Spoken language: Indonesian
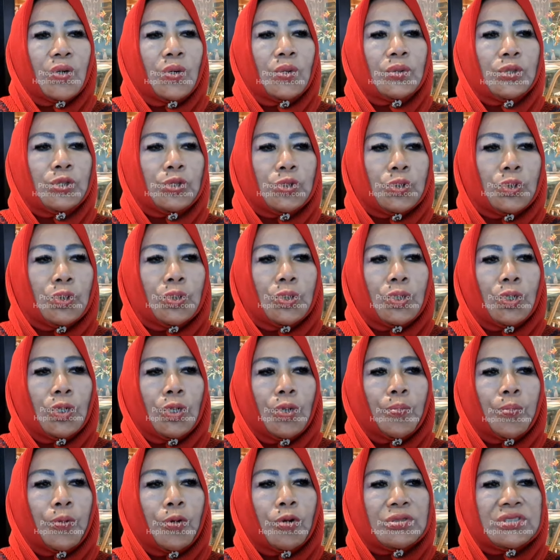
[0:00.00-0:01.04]
untuk
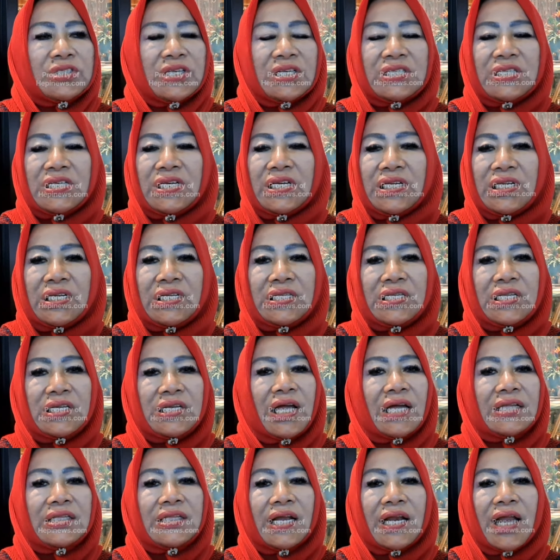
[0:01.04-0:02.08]
proses ini
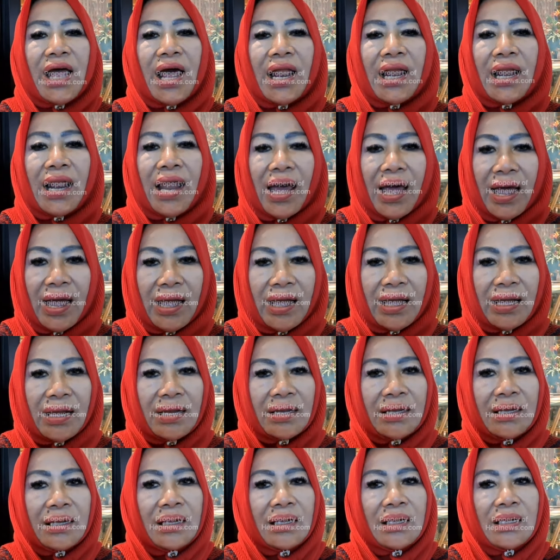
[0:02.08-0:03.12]
tidak
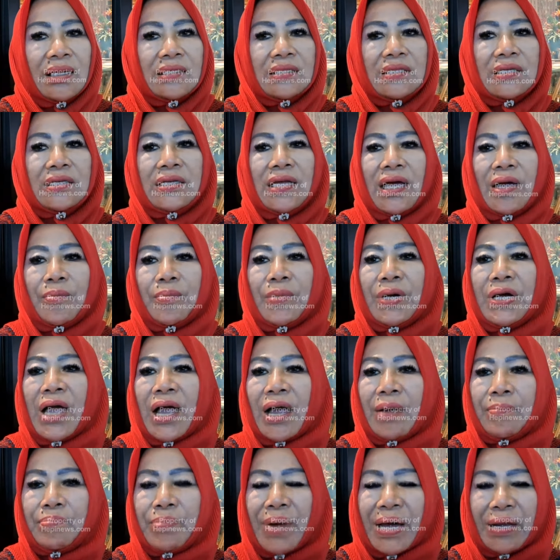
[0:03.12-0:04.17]
terhalang, tidak
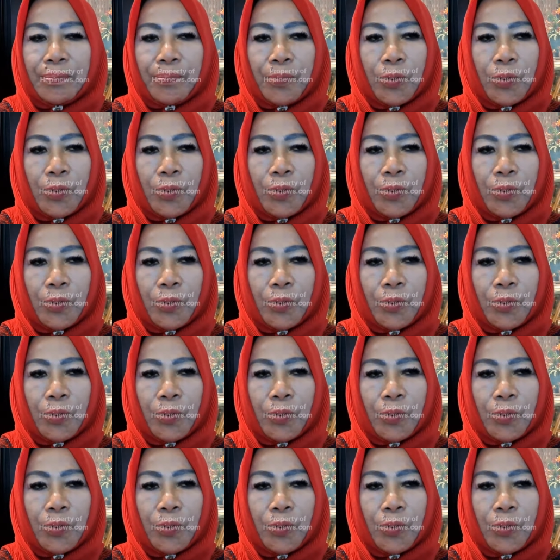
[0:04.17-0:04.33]
menghambat